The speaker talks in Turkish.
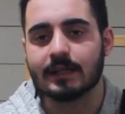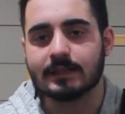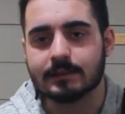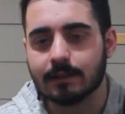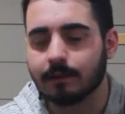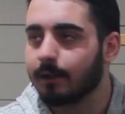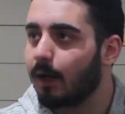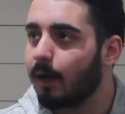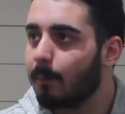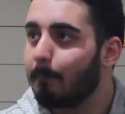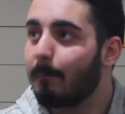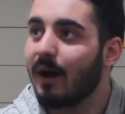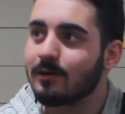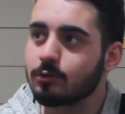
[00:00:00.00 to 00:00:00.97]
aslında.
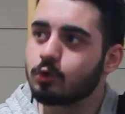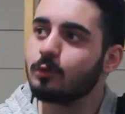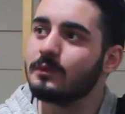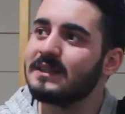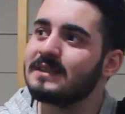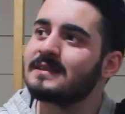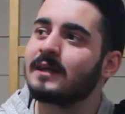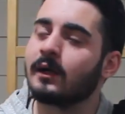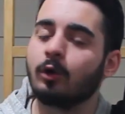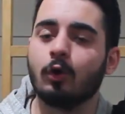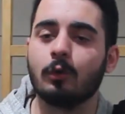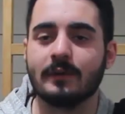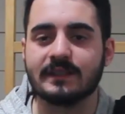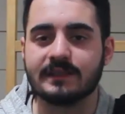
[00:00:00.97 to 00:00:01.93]
Masum insan
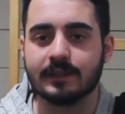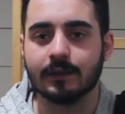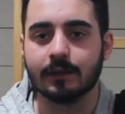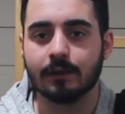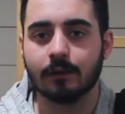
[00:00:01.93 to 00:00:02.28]
ölmesi.